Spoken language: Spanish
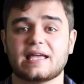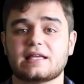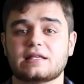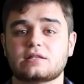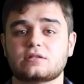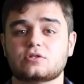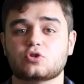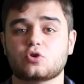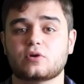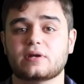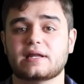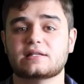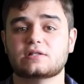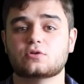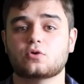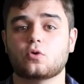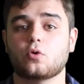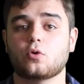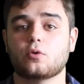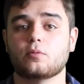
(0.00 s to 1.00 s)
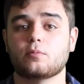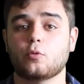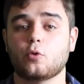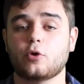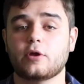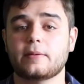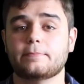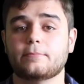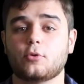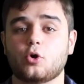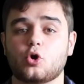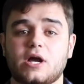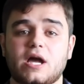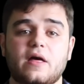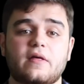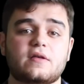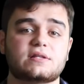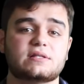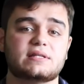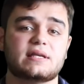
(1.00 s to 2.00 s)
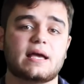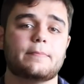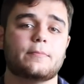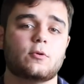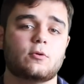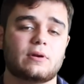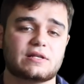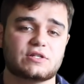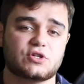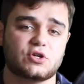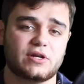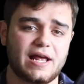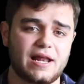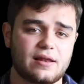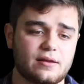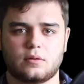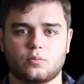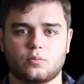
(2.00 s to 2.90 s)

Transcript: en zonas con muy poca densidad poblacional,